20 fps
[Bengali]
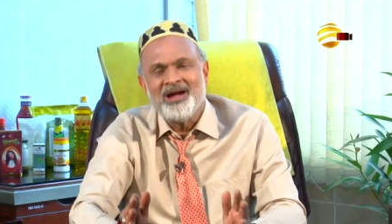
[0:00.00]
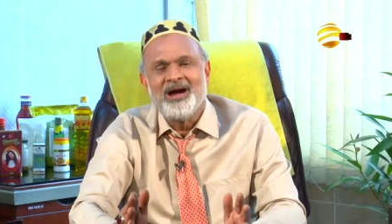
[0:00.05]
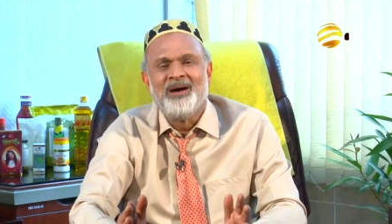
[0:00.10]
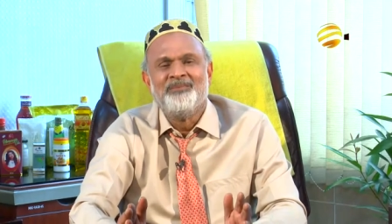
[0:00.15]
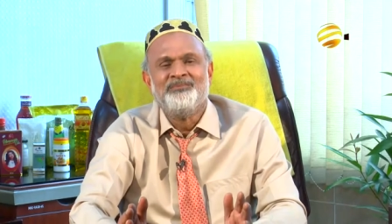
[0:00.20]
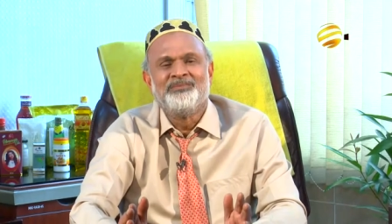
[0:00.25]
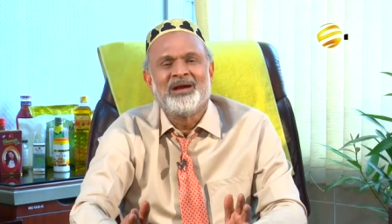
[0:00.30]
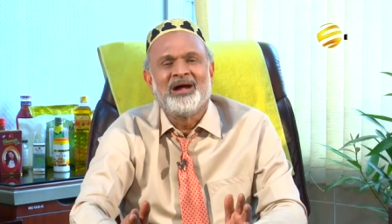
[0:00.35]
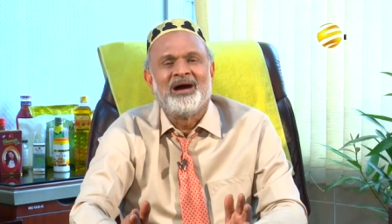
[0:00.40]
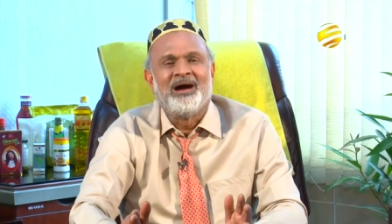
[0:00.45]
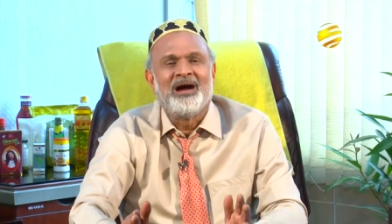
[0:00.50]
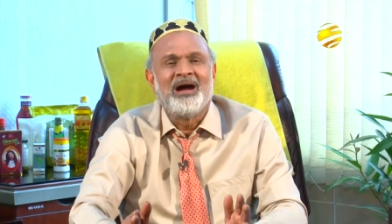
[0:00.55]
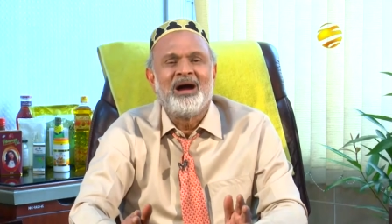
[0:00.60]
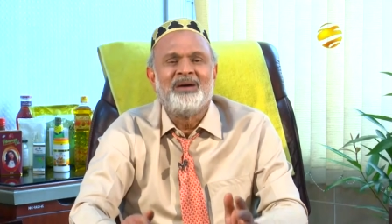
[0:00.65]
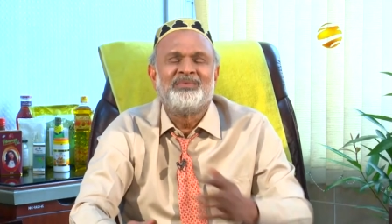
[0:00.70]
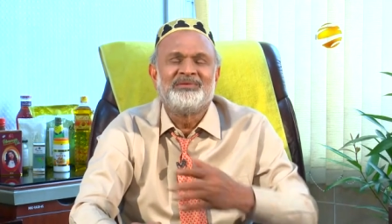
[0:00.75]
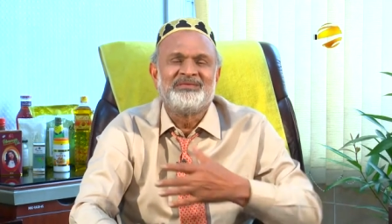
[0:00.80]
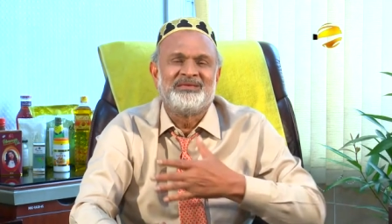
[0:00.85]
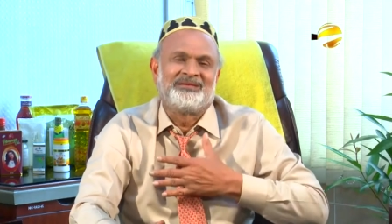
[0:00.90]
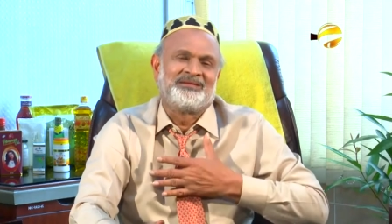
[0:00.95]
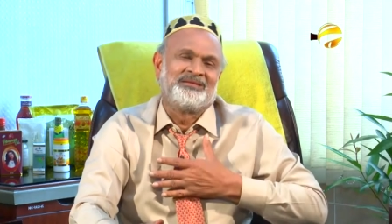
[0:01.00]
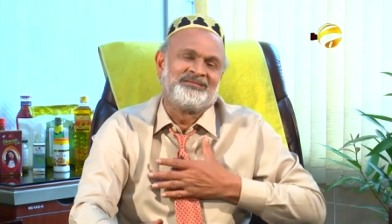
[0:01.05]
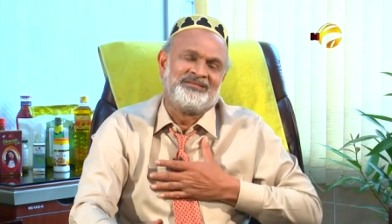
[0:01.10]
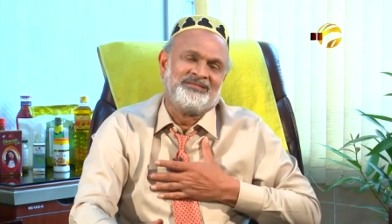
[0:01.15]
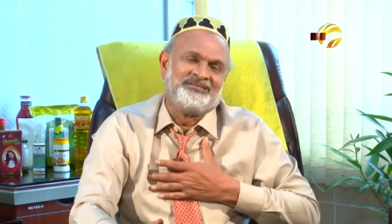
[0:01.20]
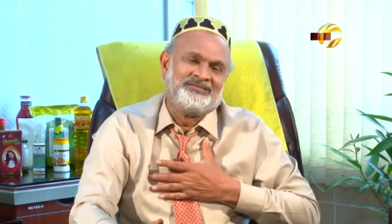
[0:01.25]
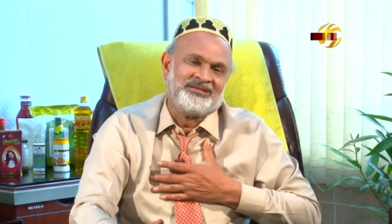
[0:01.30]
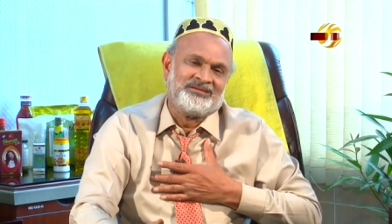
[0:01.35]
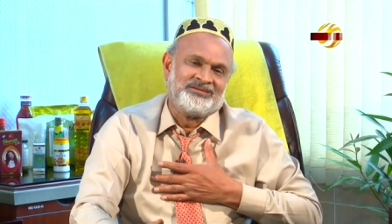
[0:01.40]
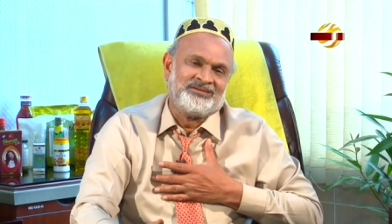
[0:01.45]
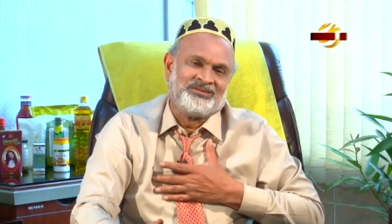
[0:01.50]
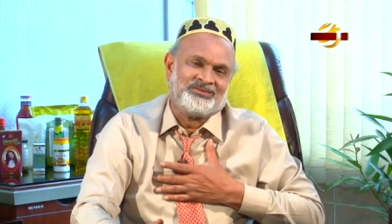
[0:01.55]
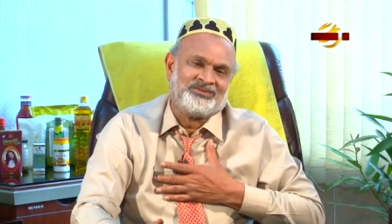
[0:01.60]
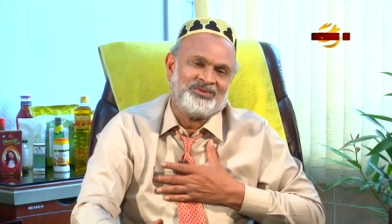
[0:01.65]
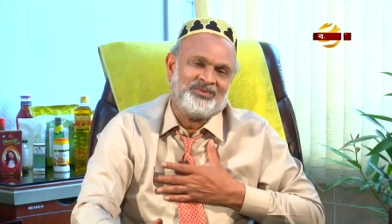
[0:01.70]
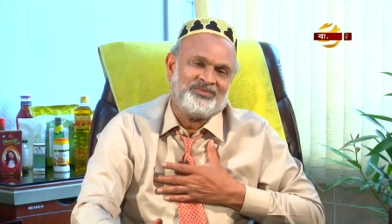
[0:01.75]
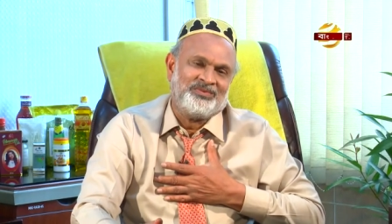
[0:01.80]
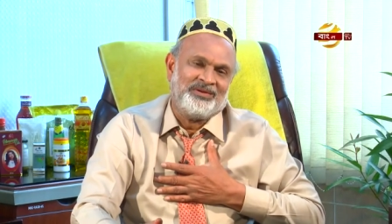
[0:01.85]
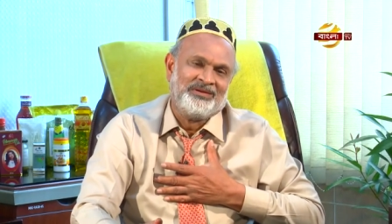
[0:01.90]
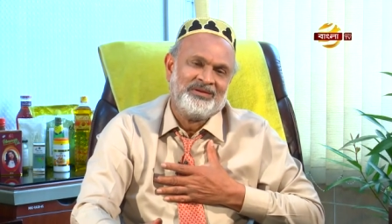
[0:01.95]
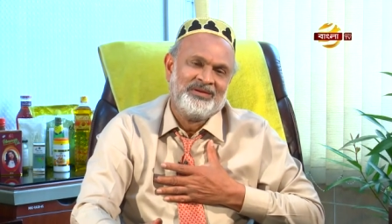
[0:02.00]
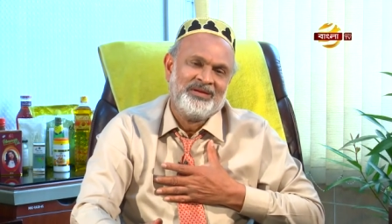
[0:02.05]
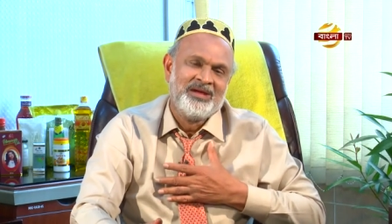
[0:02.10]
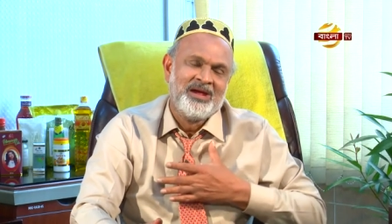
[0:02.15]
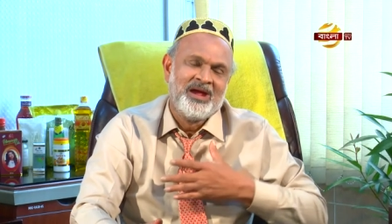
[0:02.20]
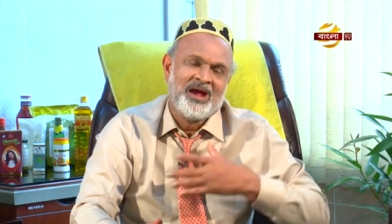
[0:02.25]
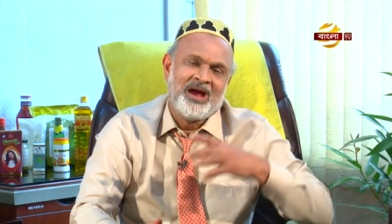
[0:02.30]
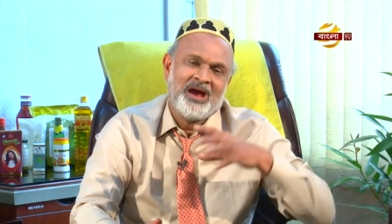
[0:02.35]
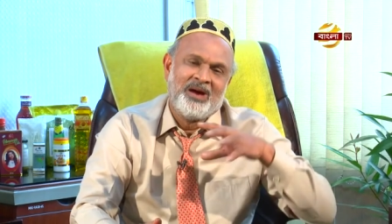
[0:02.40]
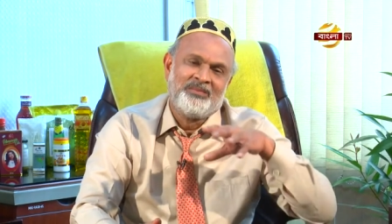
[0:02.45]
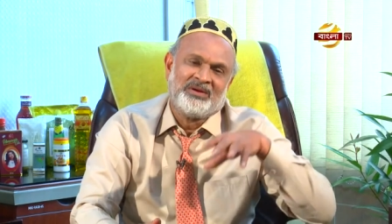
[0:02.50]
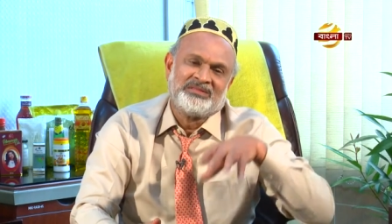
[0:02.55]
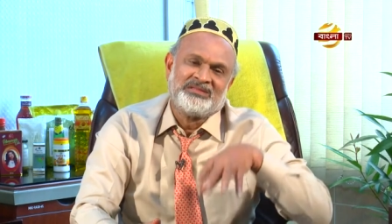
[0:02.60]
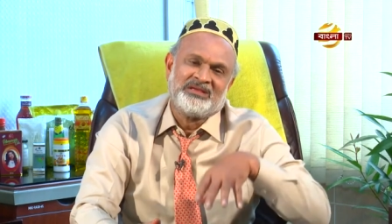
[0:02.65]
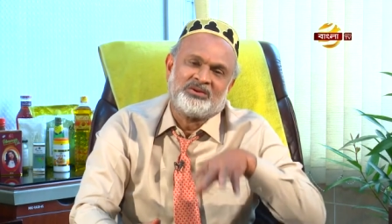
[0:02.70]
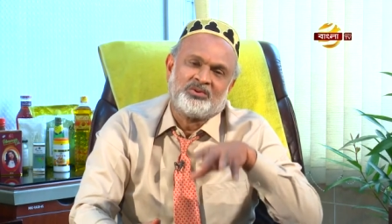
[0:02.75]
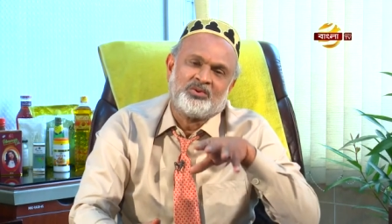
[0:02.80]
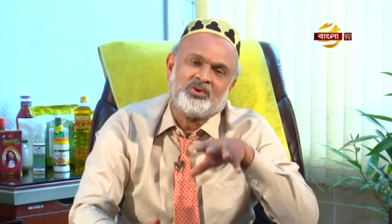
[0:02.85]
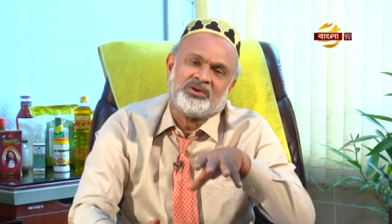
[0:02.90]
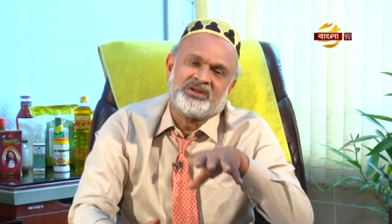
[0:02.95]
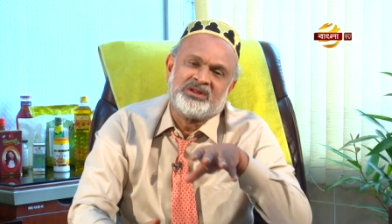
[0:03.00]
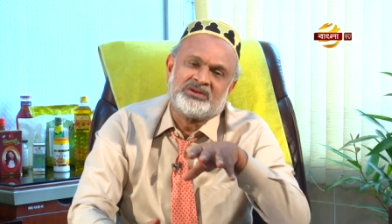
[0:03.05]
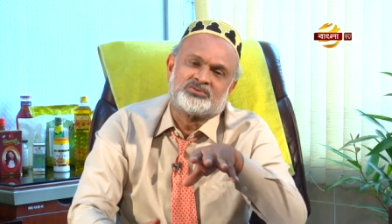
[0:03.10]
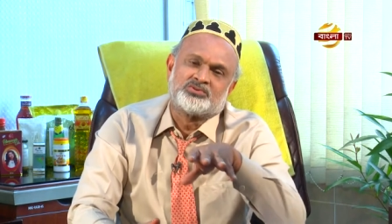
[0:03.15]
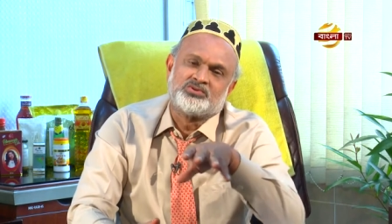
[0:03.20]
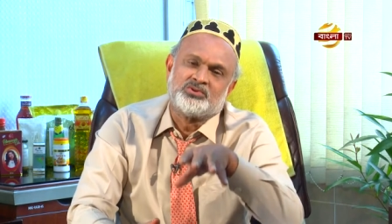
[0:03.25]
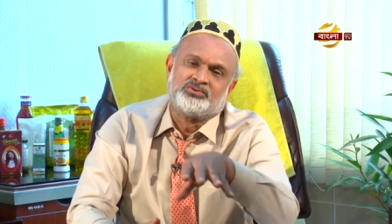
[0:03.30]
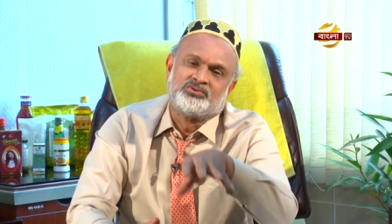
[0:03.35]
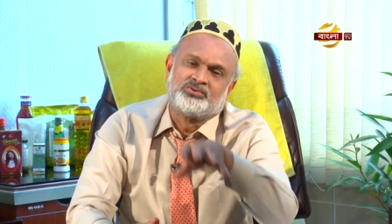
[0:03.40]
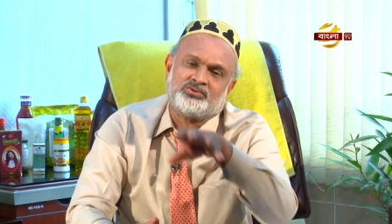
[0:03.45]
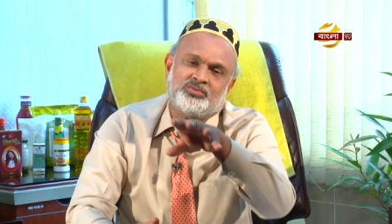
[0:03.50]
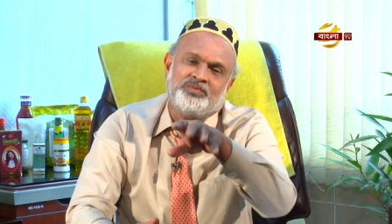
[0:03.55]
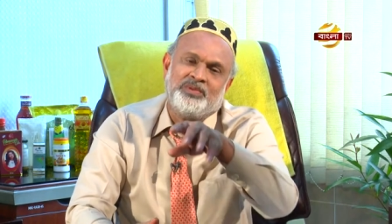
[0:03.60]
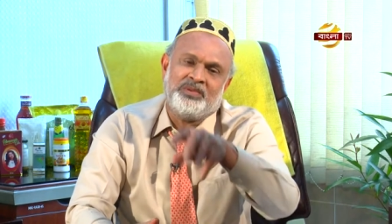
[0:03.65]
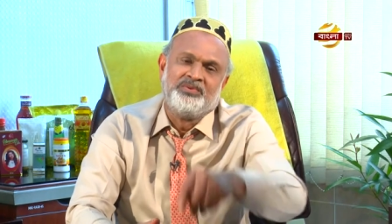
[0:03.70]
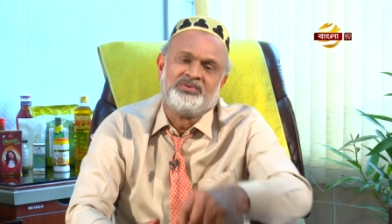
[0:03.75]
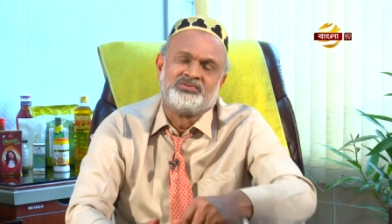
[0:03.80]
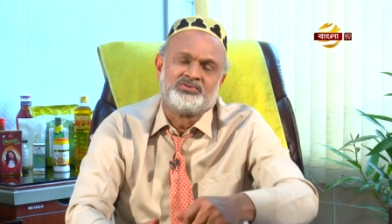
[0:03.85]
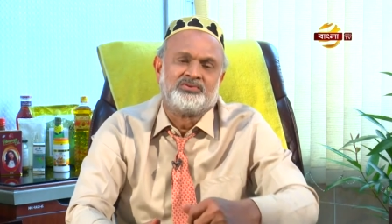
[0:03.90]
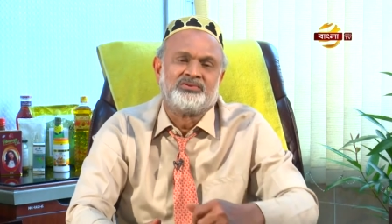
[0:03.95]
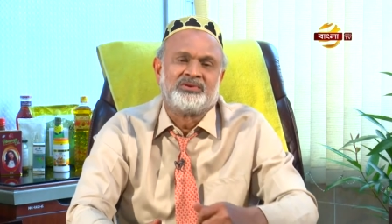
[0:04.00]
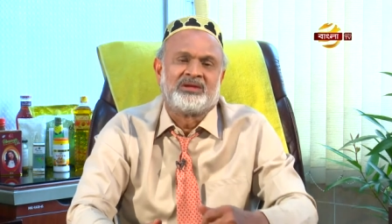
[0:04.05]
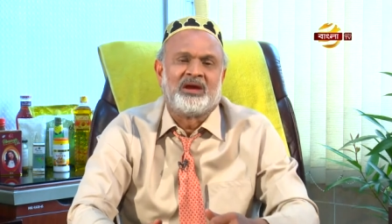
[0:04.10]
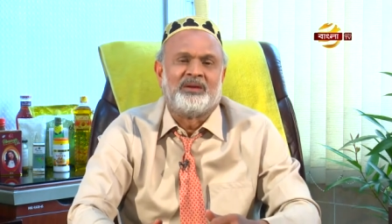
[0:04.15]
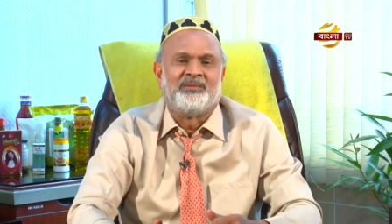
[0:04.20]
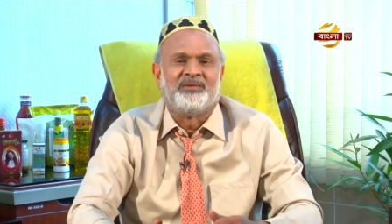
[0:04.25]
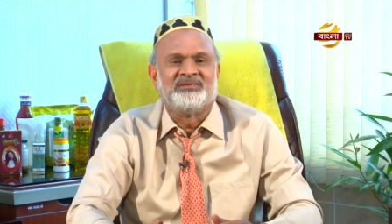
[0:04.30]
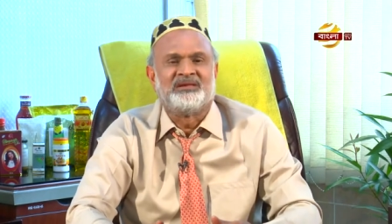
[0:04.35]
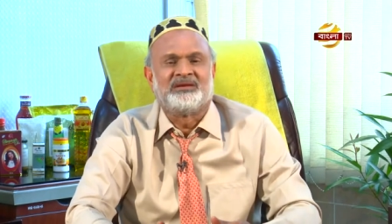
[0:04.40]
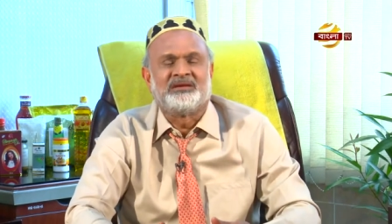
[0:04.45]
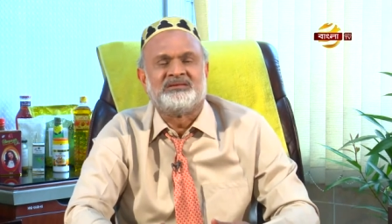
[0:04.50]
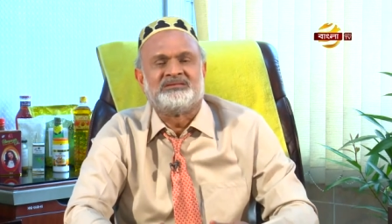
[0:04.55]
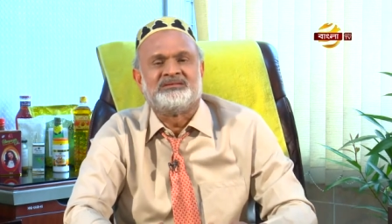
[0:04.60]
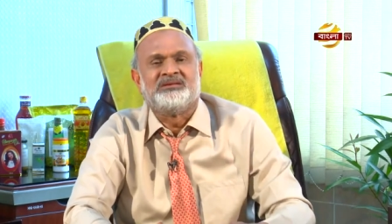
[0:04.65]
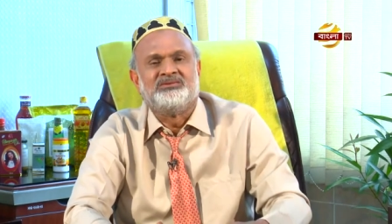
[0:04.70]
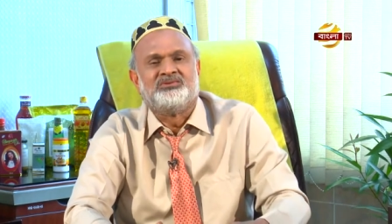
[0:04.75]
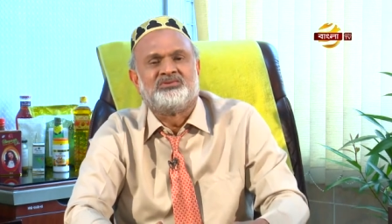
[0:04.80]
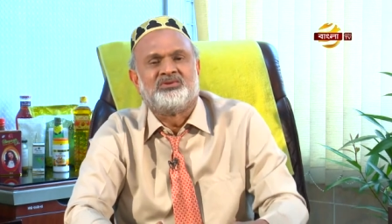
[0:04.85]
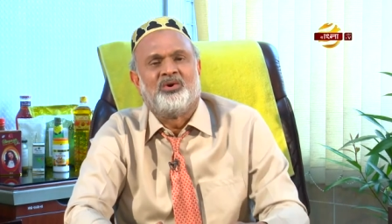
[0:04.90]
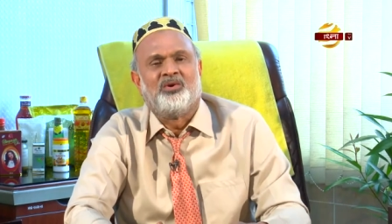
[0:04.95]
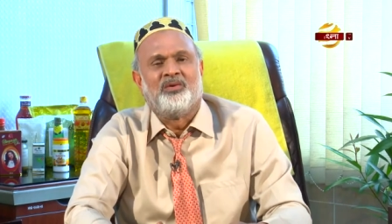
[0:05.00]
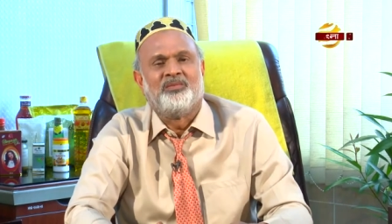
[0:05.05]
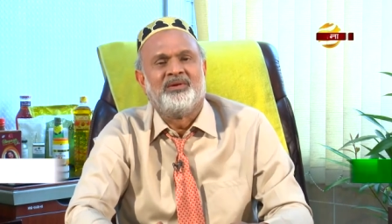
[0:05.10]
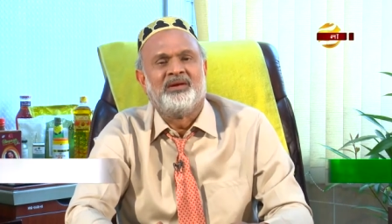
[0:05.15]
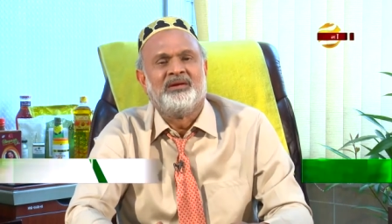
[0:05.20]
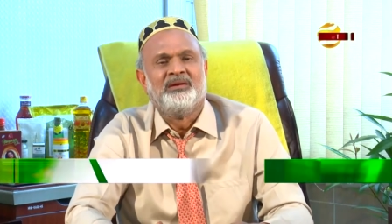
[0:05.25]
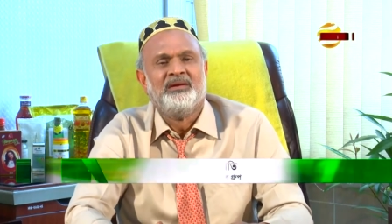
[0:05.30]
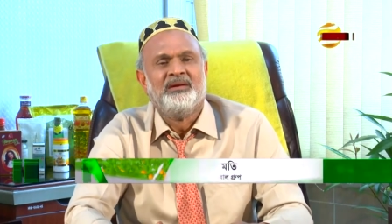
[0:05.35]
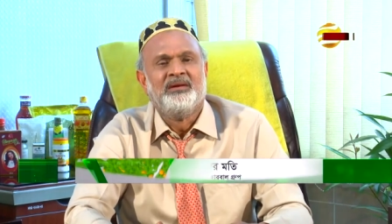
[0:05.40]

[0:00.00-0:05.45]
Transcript: আমরা আমাদেরকে চিনতে শিখতে হবে আমাদের ঘরের শত্রু বিভীষণকে আমাদেরকে চিনতে হবে